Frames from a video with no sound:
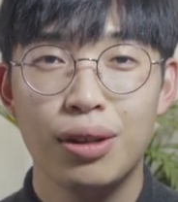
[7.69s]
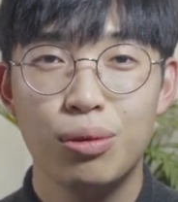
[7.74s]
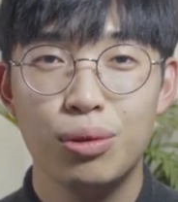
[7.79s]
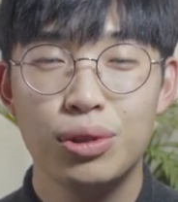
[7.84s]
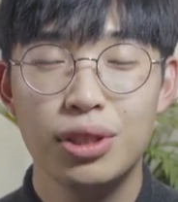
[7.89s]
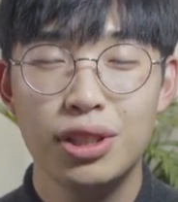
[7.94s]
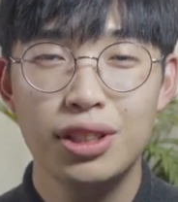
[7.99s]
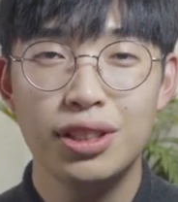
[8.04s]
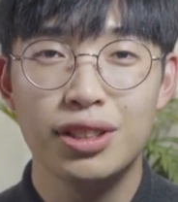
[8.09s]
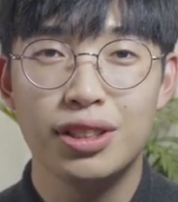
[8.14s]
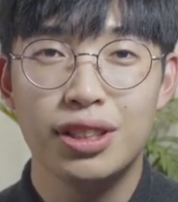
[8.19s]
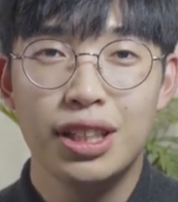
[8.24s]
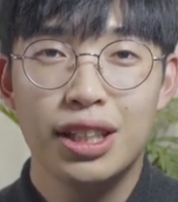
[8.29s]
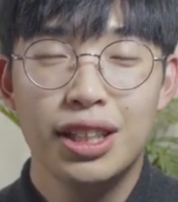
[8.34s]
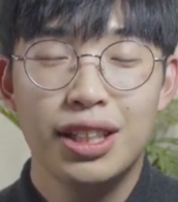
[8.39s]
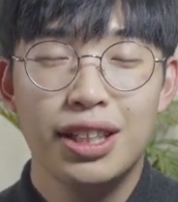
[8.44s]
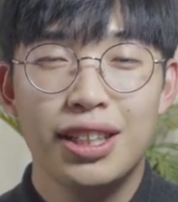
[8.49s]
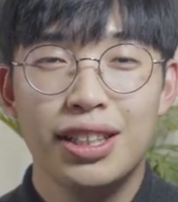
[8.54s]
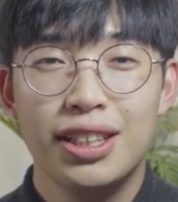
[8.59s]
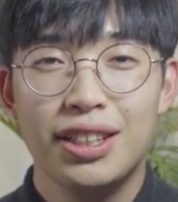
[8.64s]
오늘은
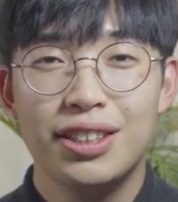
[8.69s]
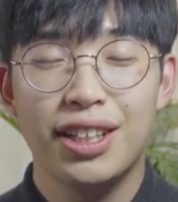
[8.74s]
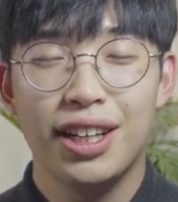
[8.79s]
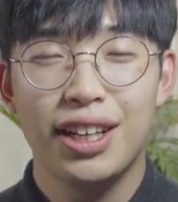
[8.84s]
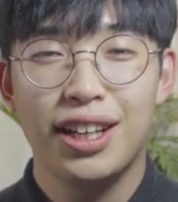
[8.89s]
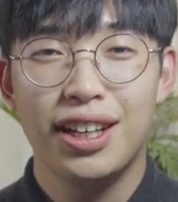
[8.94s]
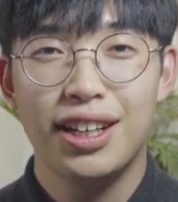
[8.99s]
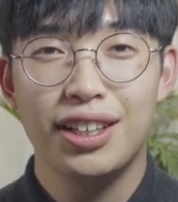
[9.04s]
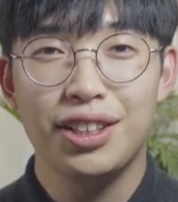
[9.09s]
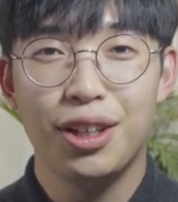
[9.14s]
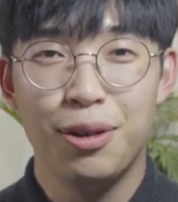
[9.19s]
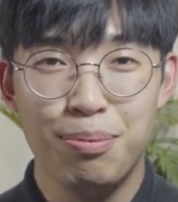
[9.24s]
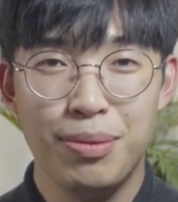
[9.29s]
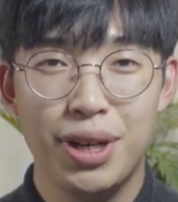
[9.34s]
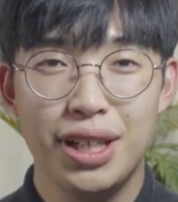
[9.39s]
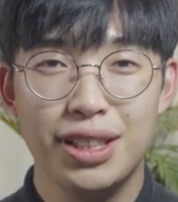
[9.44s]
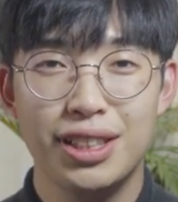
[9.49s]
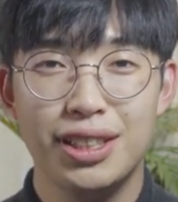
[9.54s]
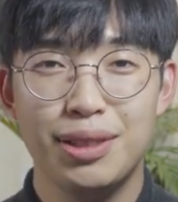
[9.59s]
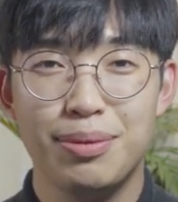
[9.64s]
제가
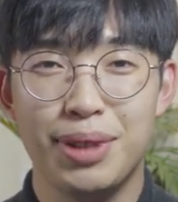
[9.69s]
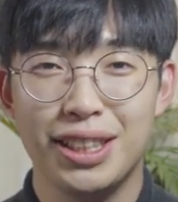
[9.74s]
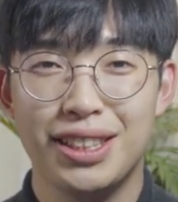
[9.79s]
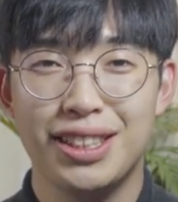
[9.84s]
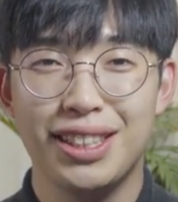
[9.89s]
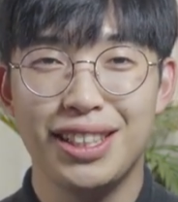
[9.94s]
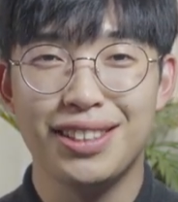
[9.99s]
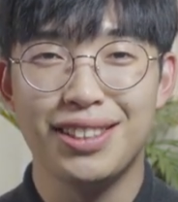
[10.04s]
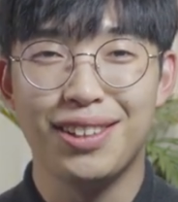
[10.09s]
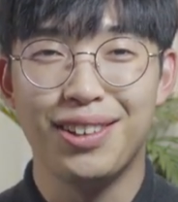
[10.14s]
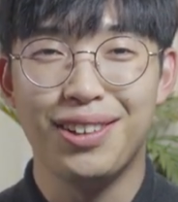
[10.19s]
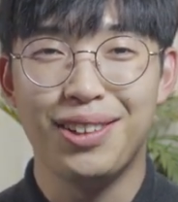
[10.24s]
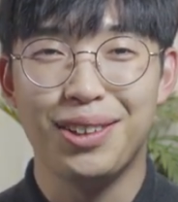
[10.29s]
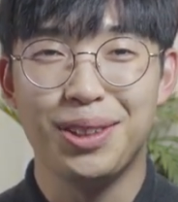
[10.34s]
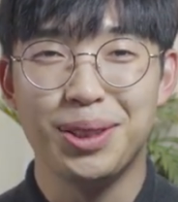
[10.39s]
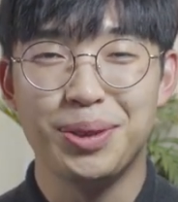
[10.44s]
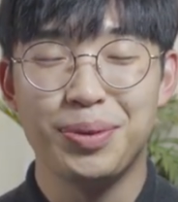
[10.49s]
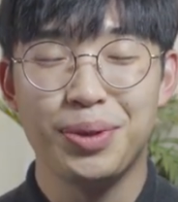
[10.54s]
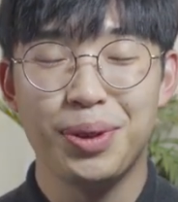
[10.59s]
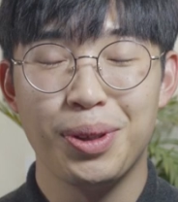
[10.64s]
연말을
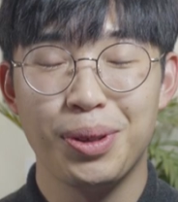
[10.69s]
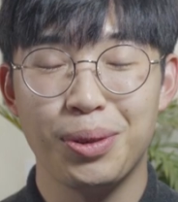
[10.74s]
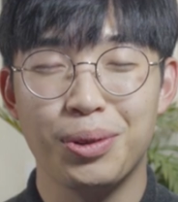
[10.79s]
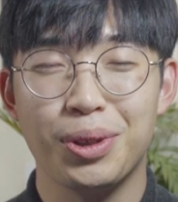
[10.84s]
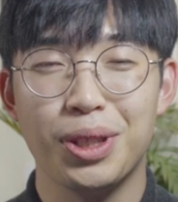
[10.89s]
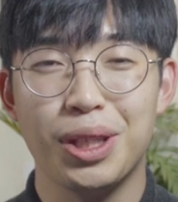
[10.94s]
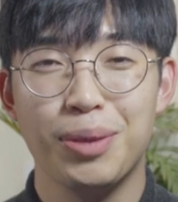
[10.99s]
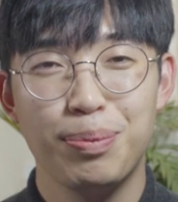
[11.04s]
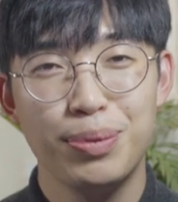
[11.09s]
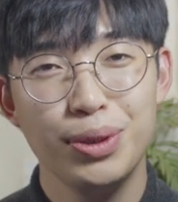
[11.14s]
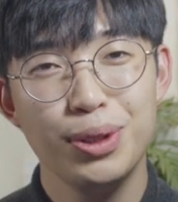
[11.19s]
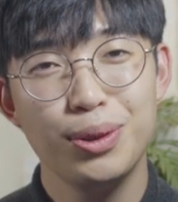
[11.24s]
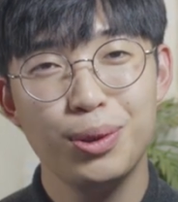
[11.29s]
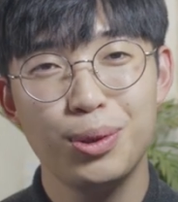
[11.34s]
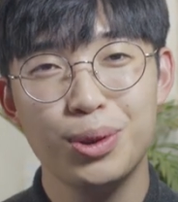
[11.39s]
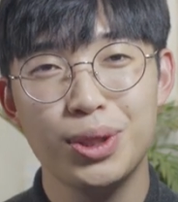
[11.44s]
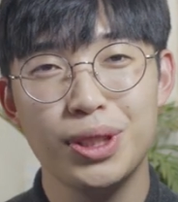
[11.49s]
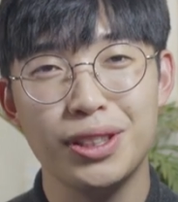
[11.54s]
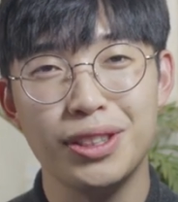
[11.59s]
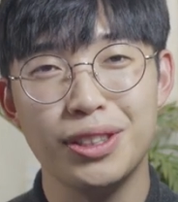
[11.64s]
맞이해서 또 기쁜
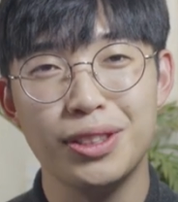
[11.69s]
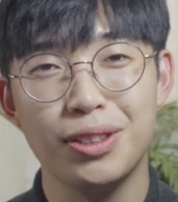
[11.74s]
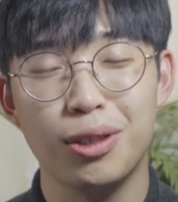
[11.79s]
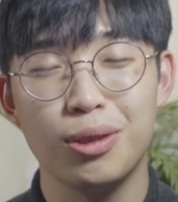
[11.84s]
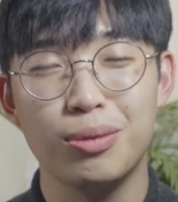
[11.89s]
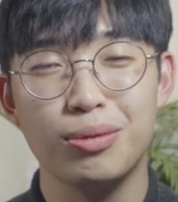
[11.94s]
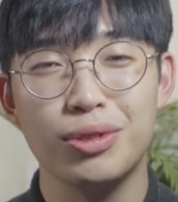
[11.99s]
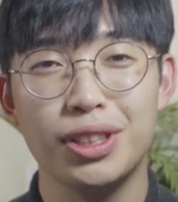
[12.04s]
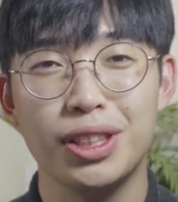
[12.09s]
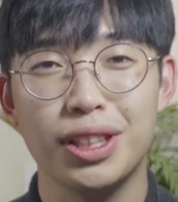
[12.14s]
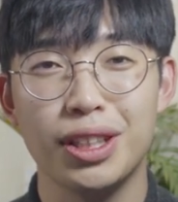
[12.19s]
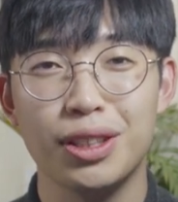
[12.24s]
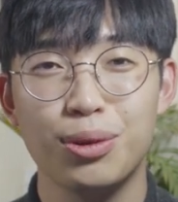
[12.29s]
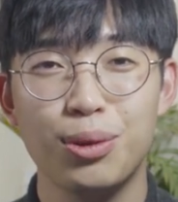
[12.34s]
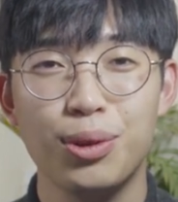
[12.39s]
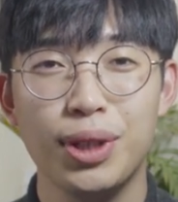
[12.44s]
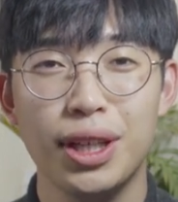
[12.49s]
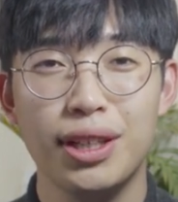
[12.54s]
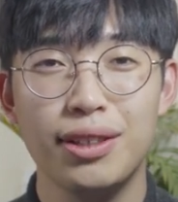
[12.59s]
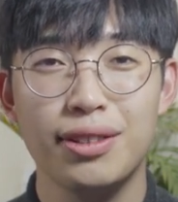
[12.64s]
소식을 여러분들께
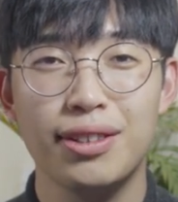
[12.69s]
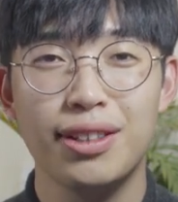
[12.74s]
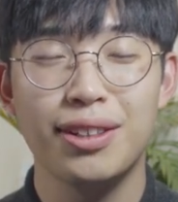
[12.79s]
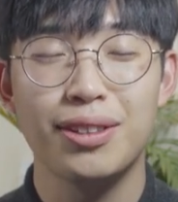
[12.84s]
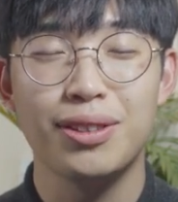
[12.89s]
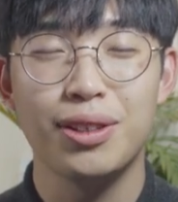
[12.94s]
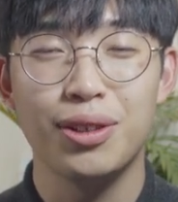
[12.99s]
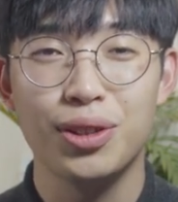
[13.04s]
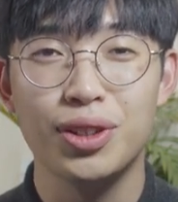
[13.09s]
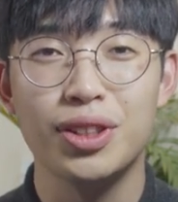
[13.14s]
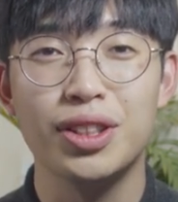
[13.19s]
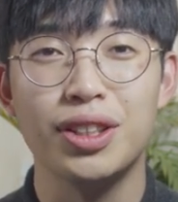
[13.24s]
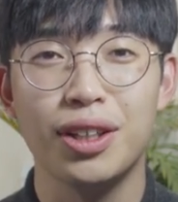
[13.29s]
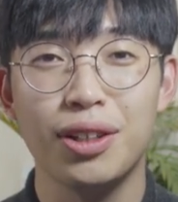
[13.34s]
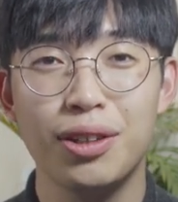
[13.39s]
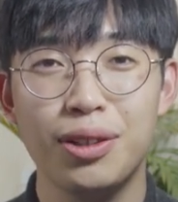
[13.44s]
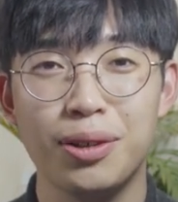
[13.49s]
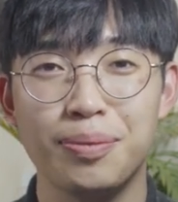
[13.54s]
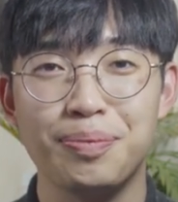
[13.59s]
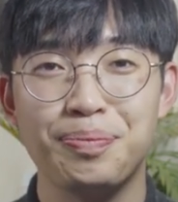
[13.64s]
소개해드리게
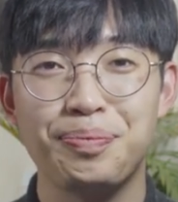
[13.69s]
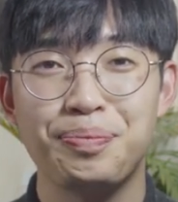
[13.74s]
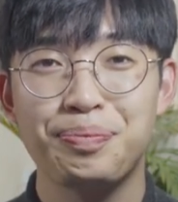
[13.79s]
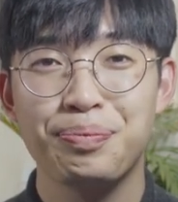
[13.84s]
되었는데요.